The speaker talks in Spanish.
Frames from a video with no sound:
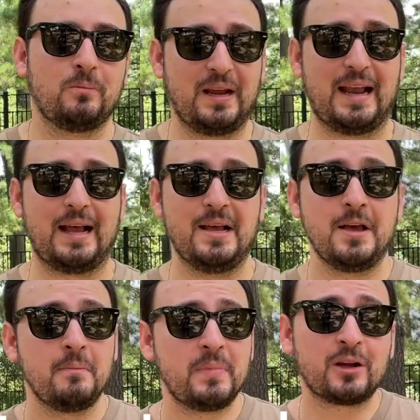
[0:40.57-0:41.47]
Vela.
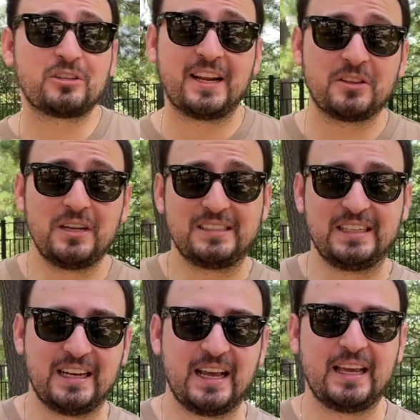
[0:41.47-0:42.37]
Vengo saliendo del
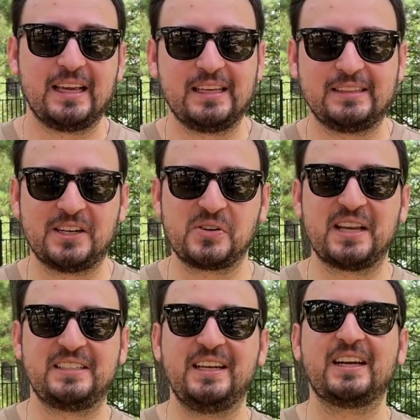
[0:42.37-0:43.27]
cine y tengo que
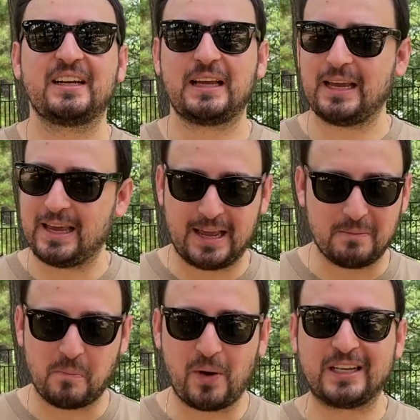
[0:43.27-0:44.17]
decir en
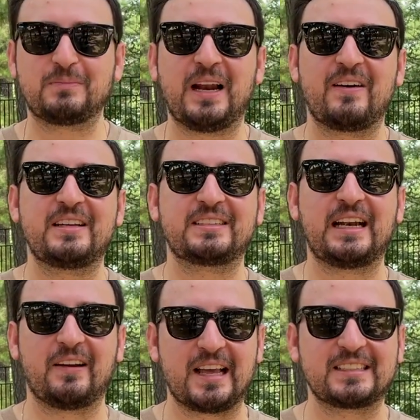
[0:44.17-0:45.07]
pocas palabras que
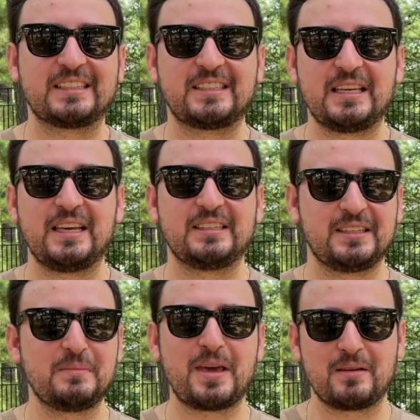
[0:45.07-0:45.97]
la verdad es que sí,
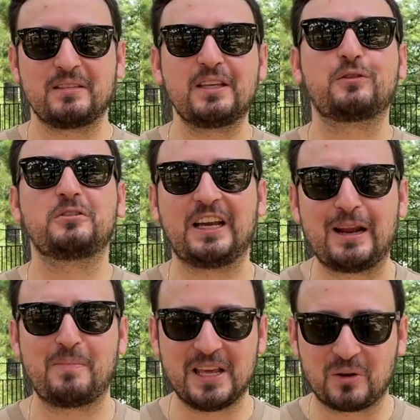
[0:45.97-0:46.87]
sí me disfruté la
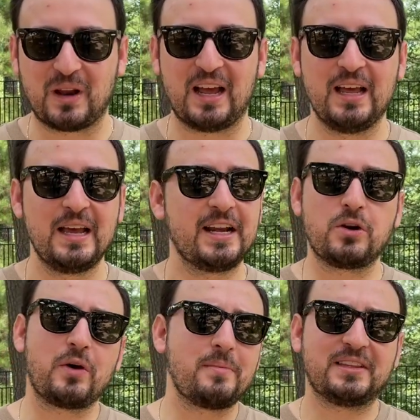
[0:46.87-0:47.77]
película. Y
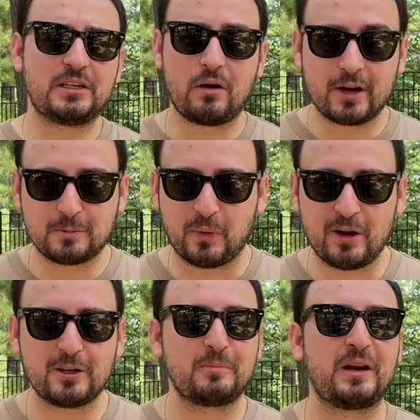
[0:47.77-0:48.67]
obviamente no va a haber
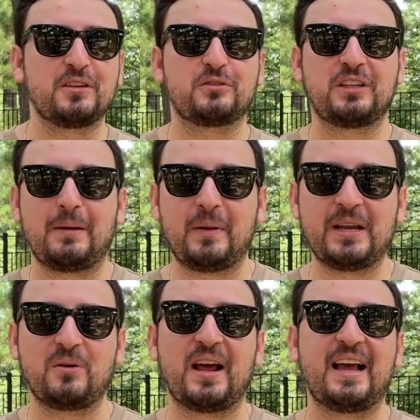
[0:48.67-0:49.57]
spoilers, pero disfruté la
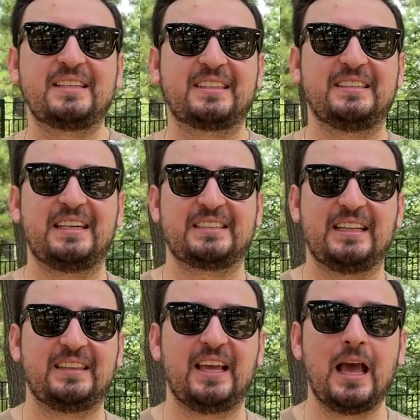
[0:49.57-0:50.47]
película, está
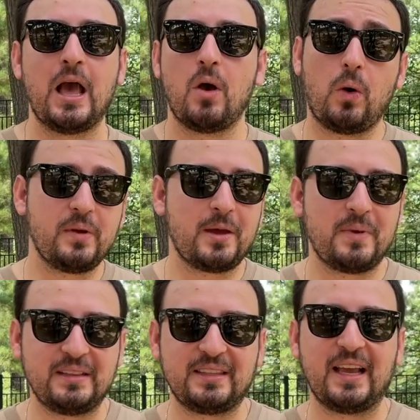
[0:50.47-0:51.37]
interesante.
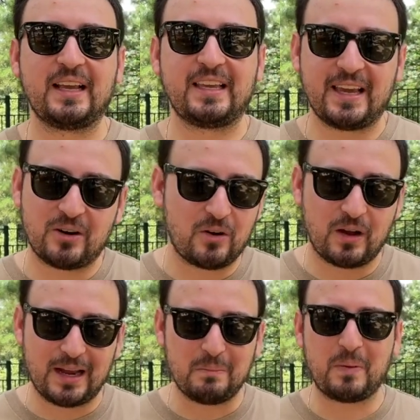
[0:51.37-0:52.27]
Obviamente quiero
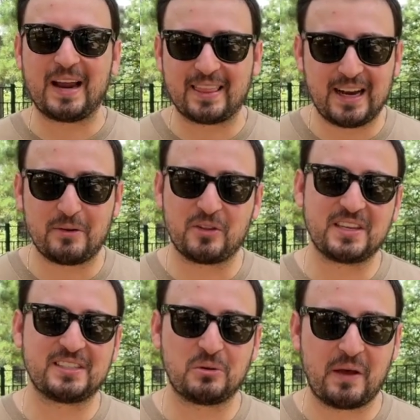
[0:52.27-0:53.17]
el par de LeBron
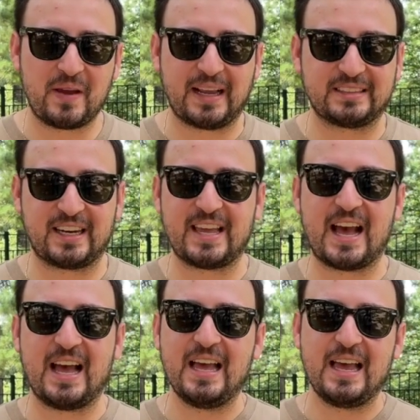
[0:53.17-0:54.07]
19 que
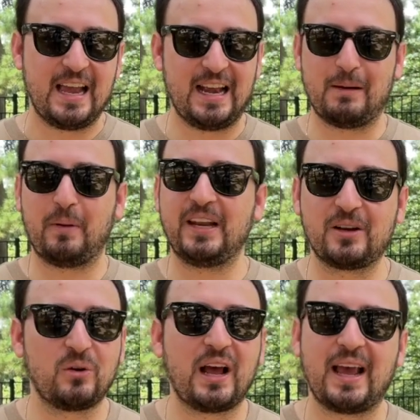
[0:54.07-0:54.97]
traía en la
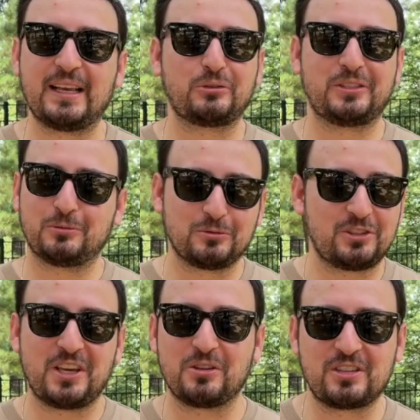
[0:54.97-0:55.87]
película, eso es un
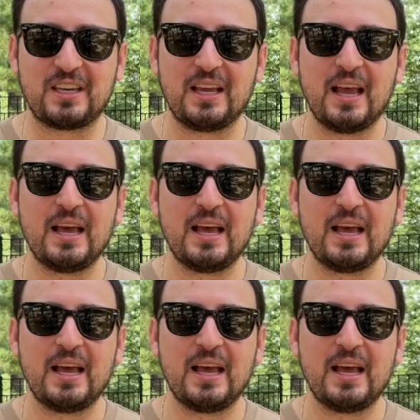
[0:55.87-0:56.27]
sí o sí.